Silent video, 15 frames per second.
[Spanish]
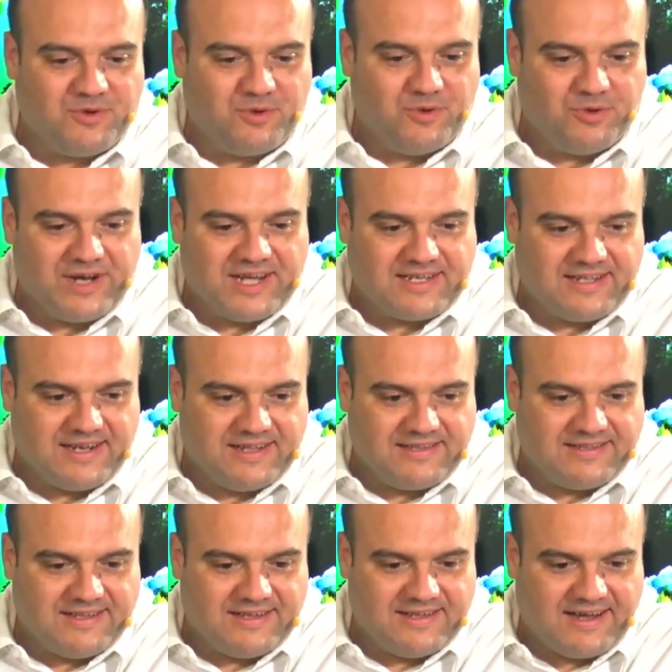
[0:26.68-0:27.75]
Un
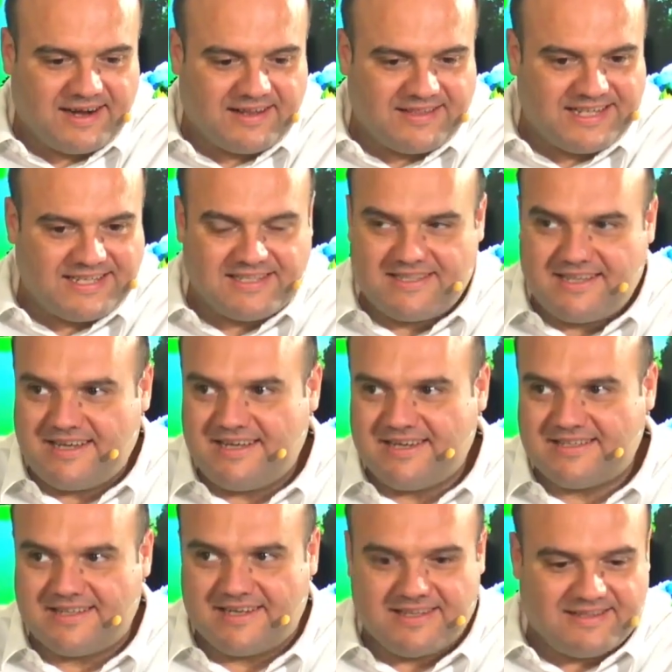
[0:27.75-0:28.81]
excelente artista,
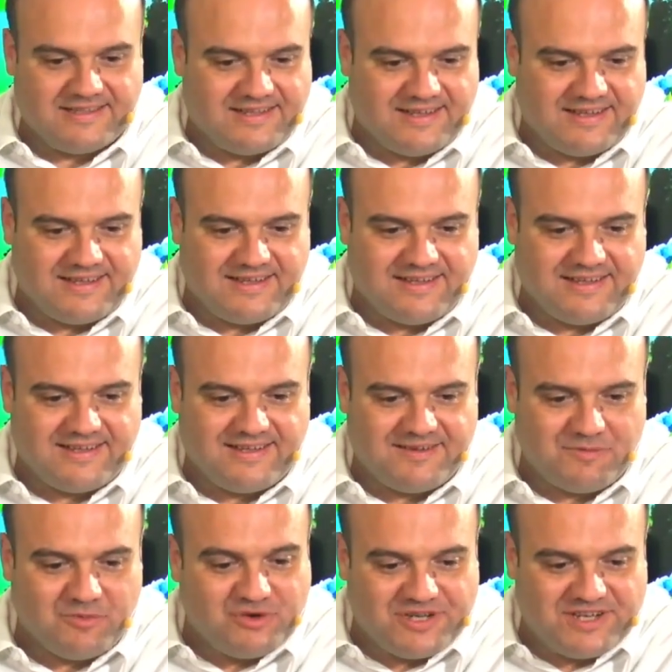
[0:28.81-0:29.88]
excelente
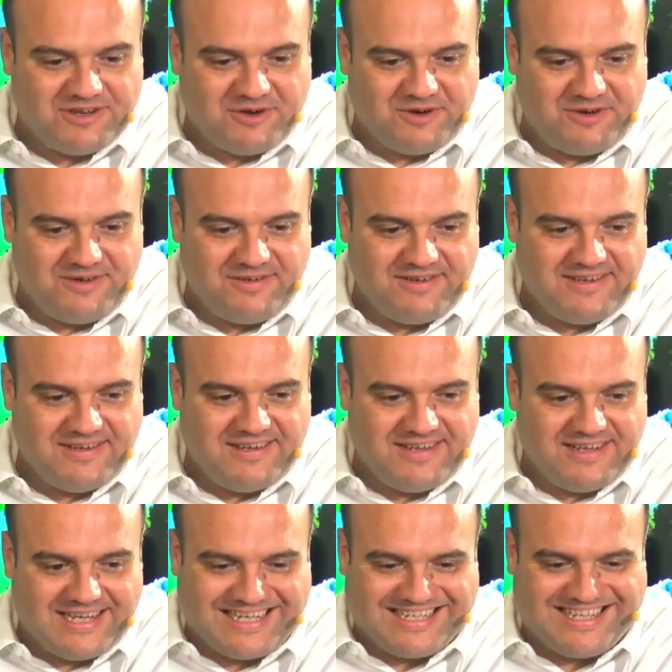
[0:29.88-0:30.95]
músico,
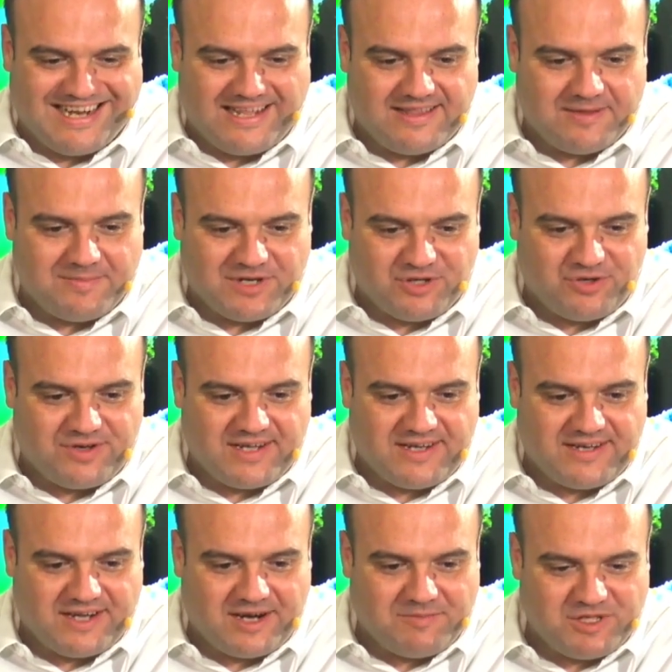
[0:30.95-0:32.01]
excelente
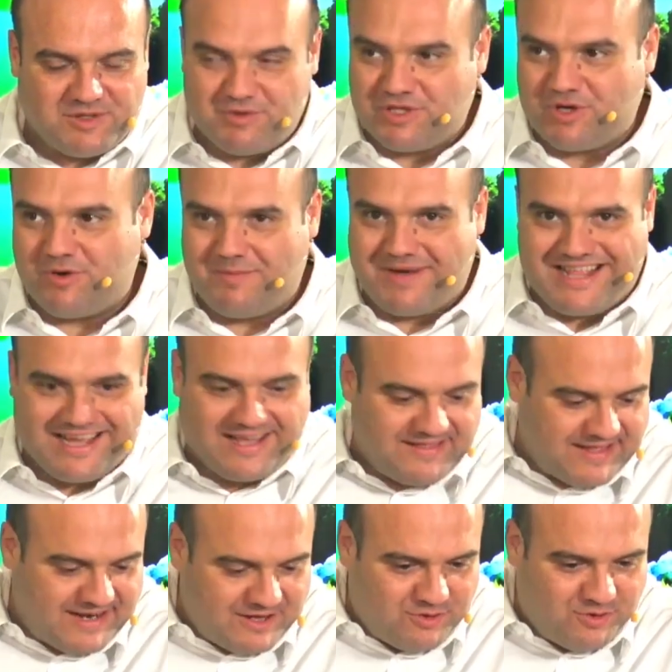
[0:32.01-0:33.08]
persona que ahora mismo nos acompaña aquí
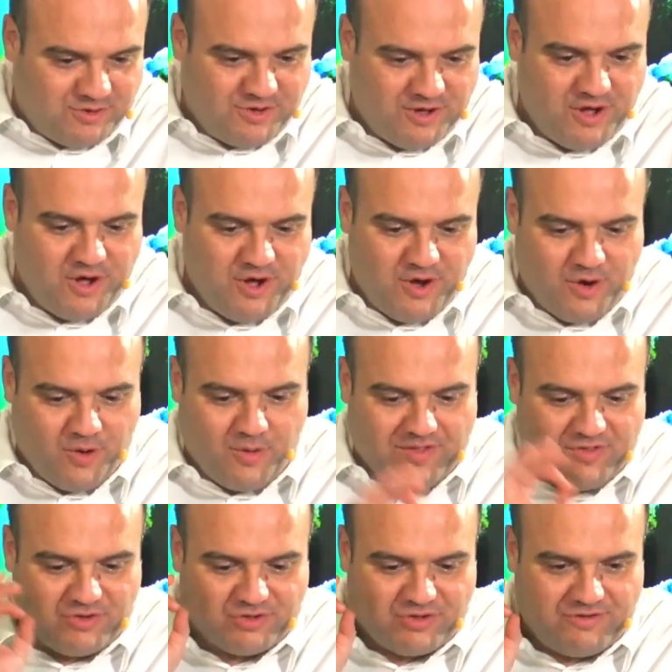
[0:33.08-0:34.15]
en directo
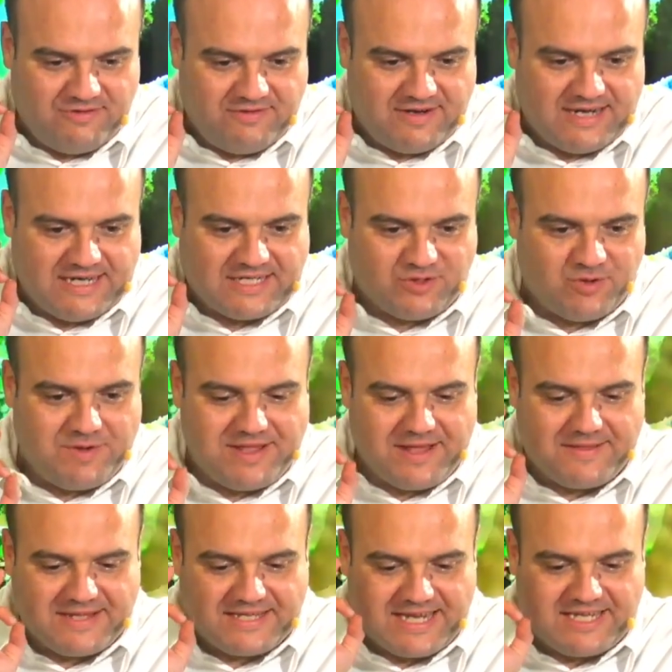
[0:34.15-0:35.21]
cuando son las 9 y
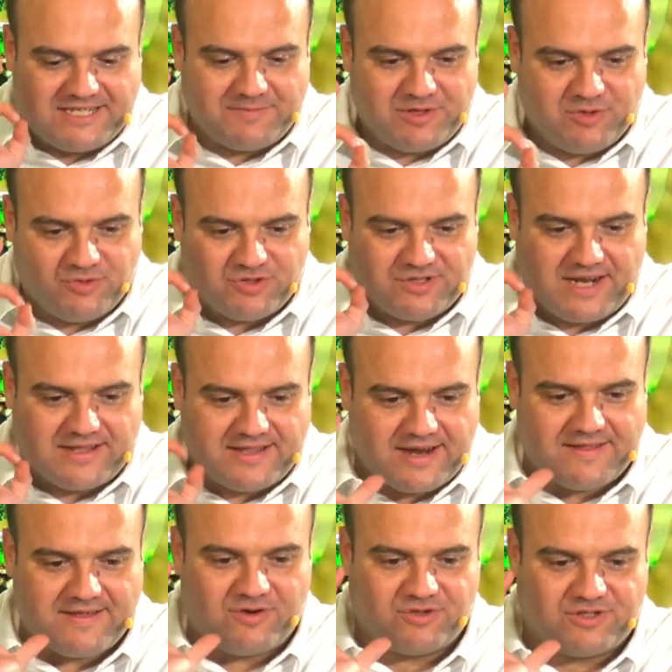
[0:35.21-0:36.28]
16 minutos de la
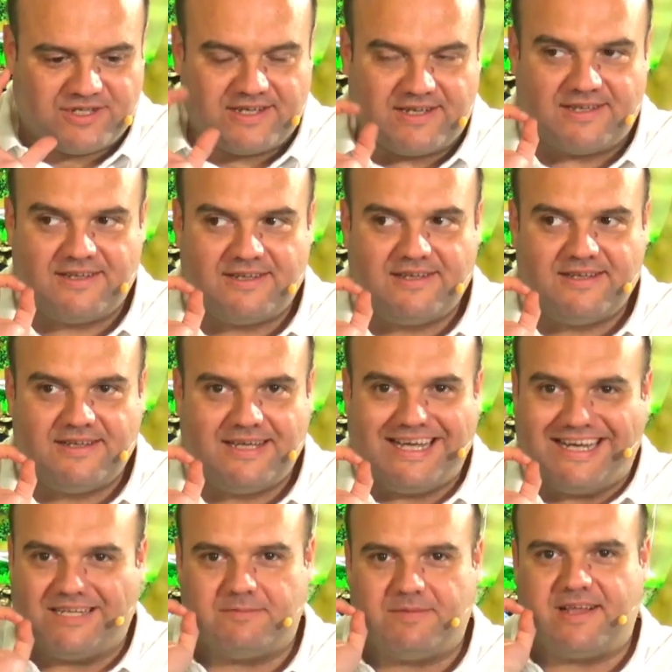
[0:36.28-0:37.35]
tarde-noche
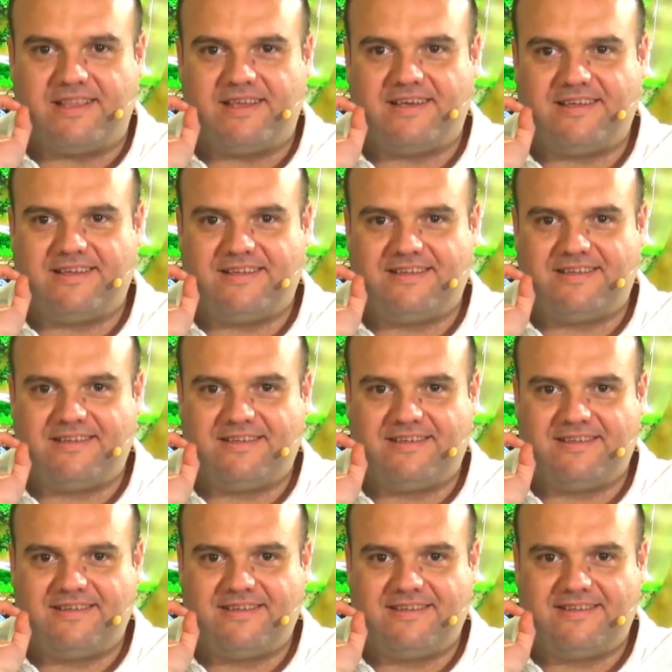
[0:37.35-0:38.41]
en España.
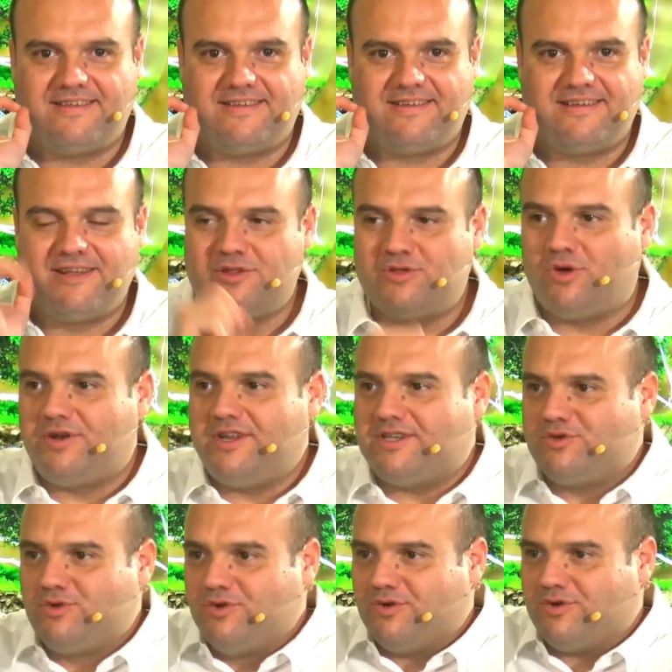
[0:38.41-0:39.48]
Tony
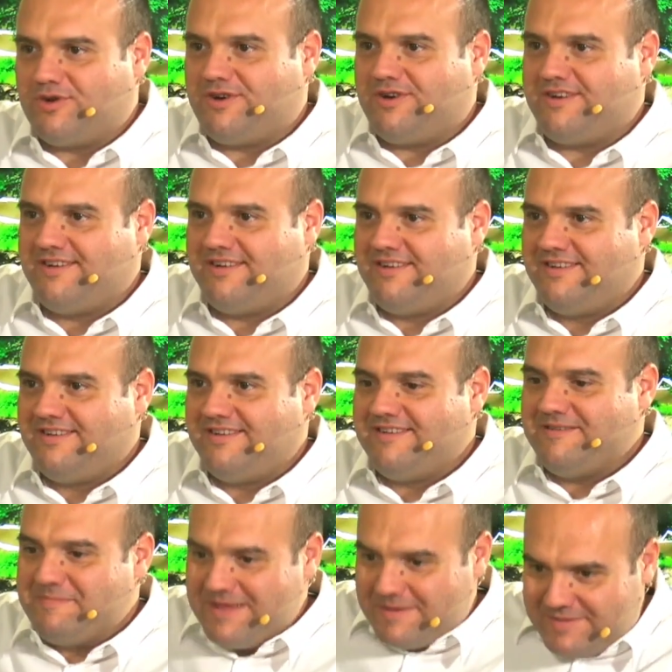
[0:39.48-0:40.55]
Struck,
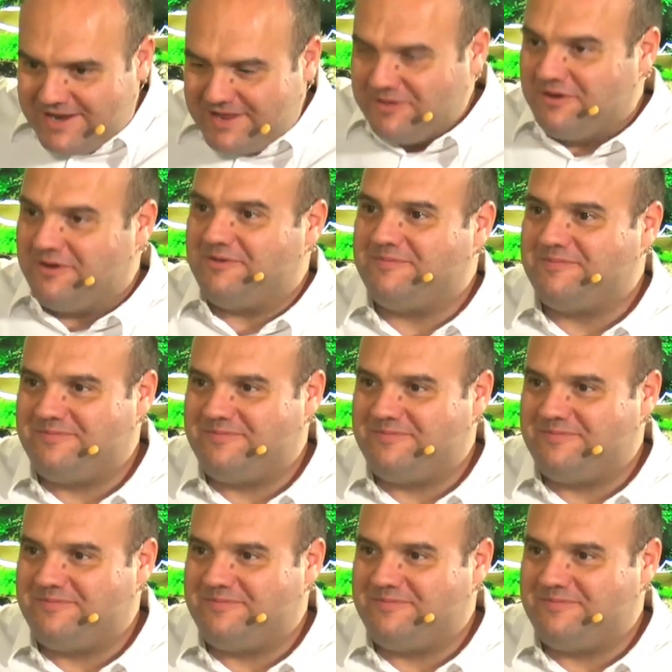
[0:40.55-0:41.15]
bienvenido.